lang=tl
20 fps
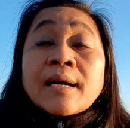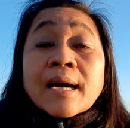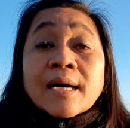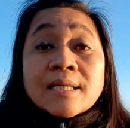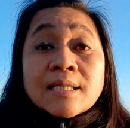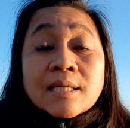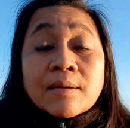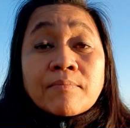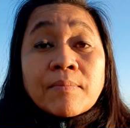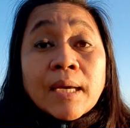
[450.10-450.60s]

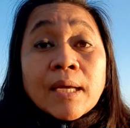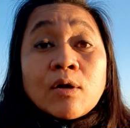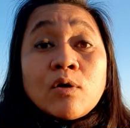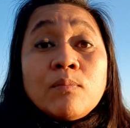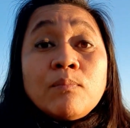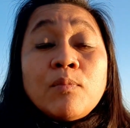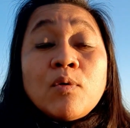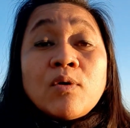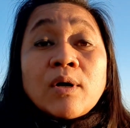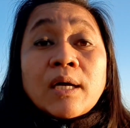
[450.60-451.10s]
kasi
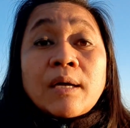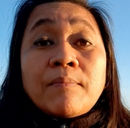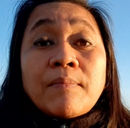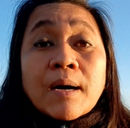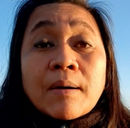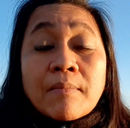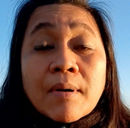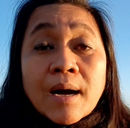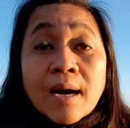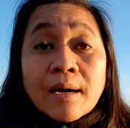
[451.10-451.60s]
meron pong
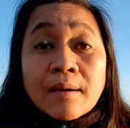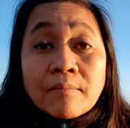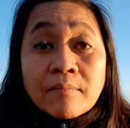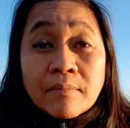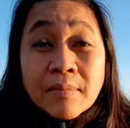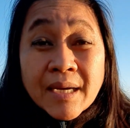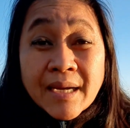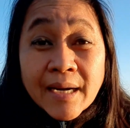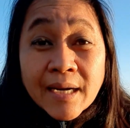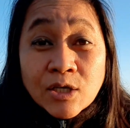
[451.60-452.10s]
ibang mga
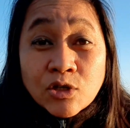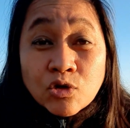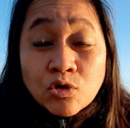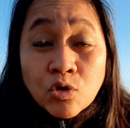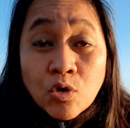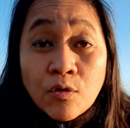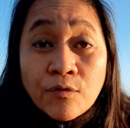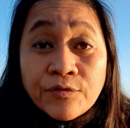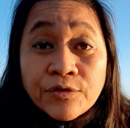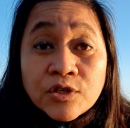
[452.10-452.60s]
immigration
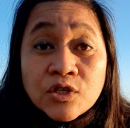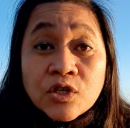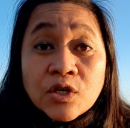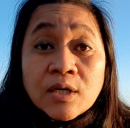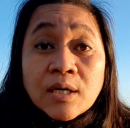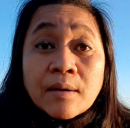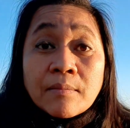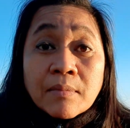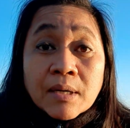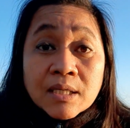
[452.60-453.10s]
officer
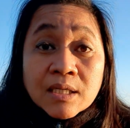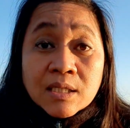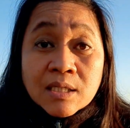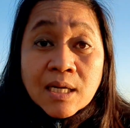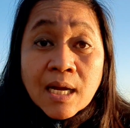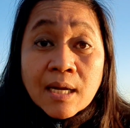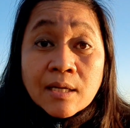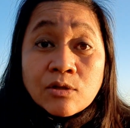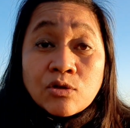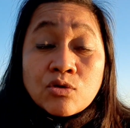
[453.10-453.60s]
na
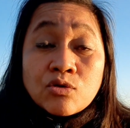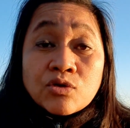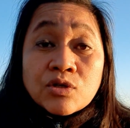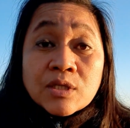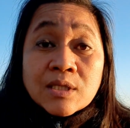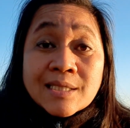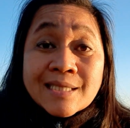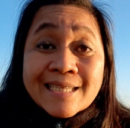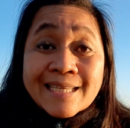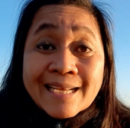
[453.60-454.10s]
masyadong
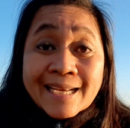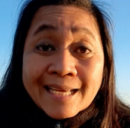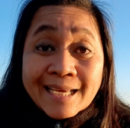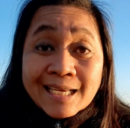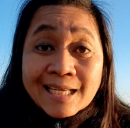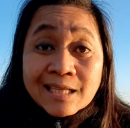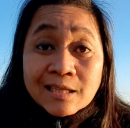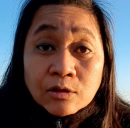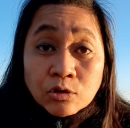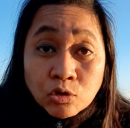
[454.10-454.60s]

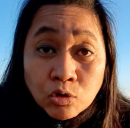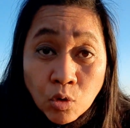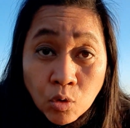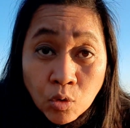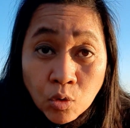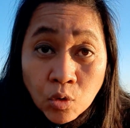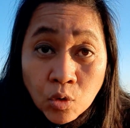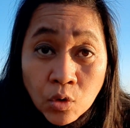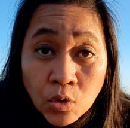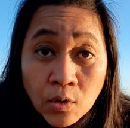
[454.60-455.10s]
stricto
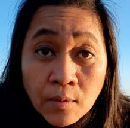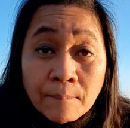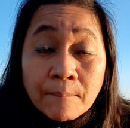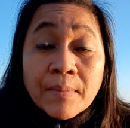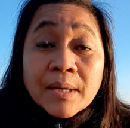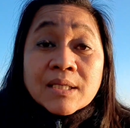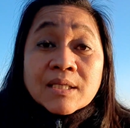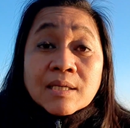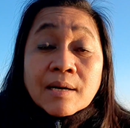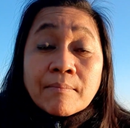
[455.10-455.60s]

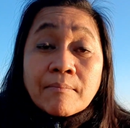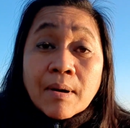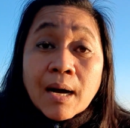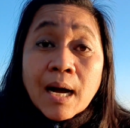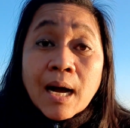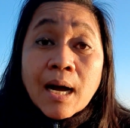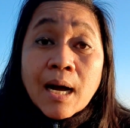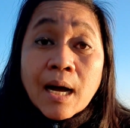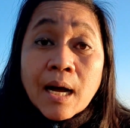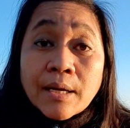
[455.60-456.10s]

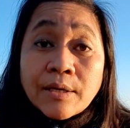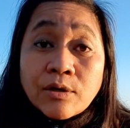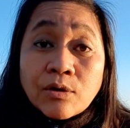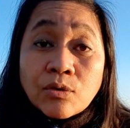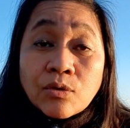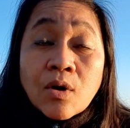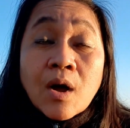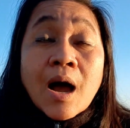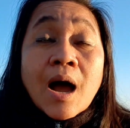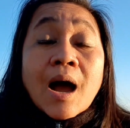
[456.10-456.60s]
matsambahan
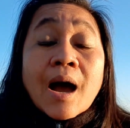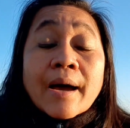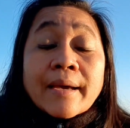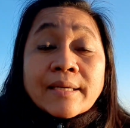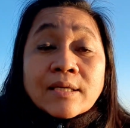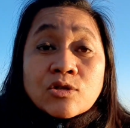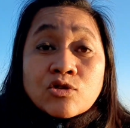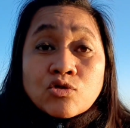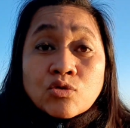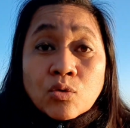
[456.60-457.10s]
kayo ay
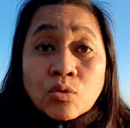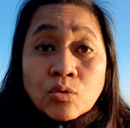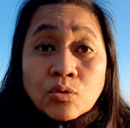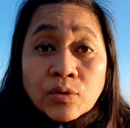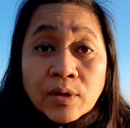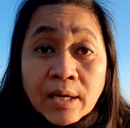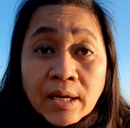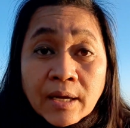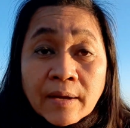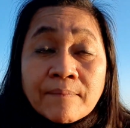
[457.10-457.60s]

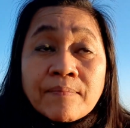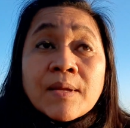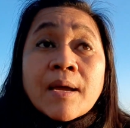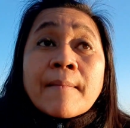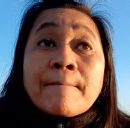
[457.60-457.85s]
sorry